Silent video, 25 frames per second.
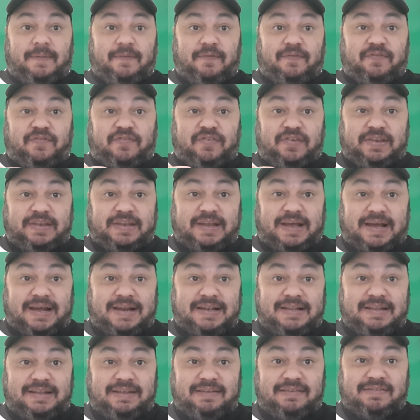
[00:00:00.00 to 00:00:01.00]

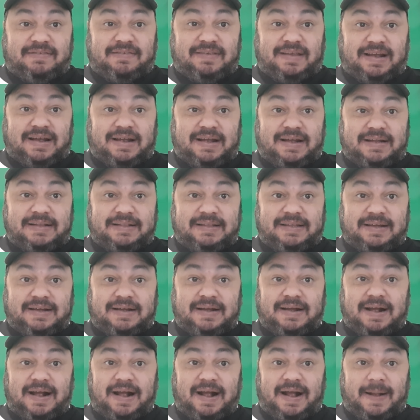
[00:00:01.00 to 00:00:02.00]

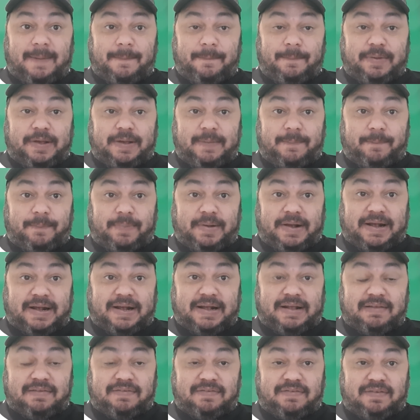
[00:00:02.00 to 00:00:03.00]
finalizada a
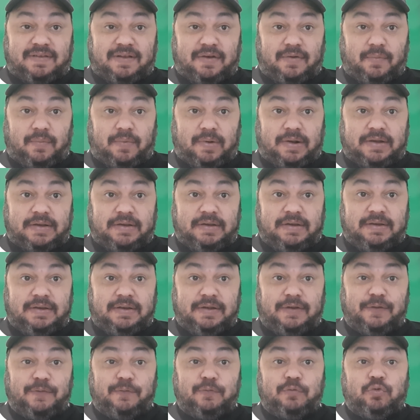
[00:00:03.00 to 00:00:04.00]
preparação aí